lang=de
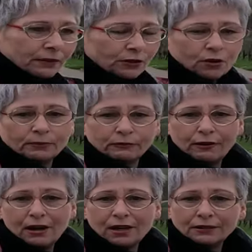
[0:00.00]
Es kommt ein
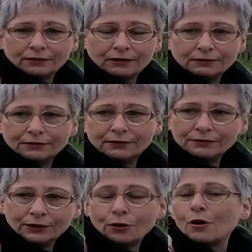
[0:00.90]
Fahrrad.
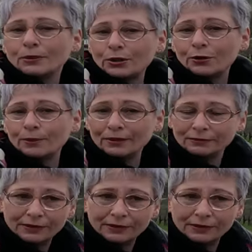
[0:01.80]
Ich komme nicht rüber.